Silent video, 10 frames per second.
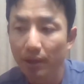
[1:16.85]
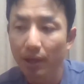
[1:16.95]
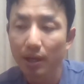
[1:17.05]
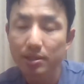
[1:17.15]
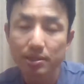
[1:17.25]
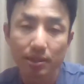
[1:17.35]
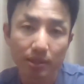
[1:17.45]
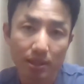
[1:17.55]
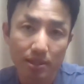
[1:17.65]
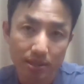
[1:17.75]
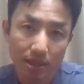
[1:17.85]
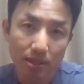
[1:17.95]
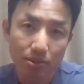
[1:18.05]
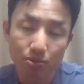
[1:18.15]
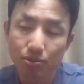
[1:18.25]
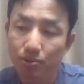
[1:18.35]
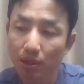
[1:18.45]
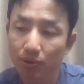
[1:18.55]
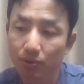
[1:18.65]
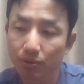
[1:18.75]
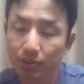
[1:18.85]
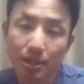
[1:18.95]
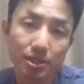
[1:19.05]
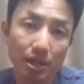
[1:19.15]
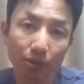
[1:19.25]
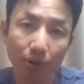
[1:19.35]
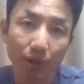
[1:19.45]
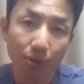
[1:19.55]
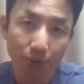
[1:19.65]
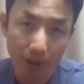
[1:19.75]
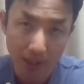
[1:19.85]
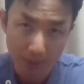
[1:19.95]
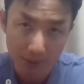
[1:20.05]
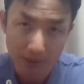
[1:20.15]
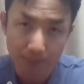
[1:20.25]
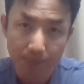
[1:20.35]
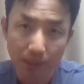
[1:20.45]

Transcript: 赤ちゃんに対してすごくあの電磁波の影響があります。